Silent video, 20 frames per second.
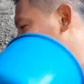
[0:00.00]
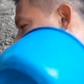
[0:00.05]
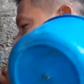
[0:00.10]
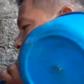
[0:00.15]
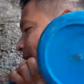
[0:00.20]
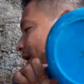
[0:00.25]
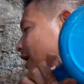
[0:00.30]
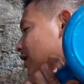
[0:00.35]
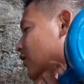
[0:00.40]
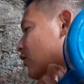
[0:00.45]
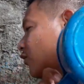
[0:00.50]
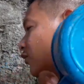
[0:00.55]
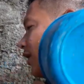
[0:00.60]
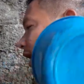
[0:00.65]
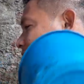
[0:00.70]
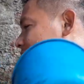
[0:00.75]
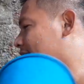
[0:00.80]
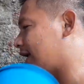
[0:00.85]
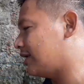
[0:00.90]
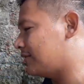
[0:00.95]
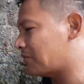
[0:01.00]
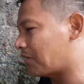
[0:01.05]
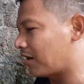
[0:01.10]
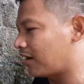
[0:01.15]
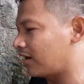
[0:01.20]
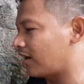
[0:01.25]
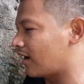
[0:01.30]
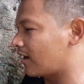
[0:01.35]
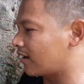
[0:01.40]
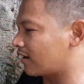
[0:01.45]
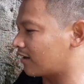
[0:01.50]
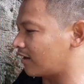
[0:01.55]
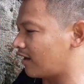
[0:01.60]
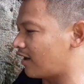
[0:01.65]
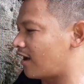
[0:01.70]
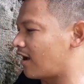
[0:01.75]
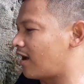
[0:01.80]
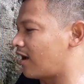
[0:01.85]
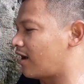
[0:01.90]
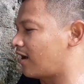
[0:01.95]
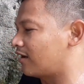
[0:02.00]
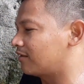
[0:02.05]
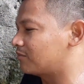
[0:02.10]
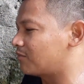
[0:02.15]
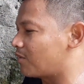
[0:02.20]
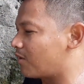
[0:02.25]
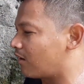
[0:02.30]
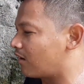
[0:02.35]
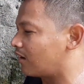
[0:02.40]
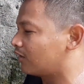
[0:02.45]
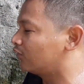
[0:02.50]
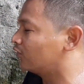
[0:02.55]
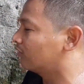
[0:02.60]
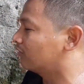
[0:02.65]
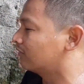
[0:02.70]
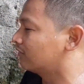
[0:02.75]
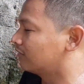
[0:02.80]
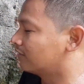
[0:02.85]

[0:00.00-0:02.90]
Yung mga gugulay yun, mga langka, mga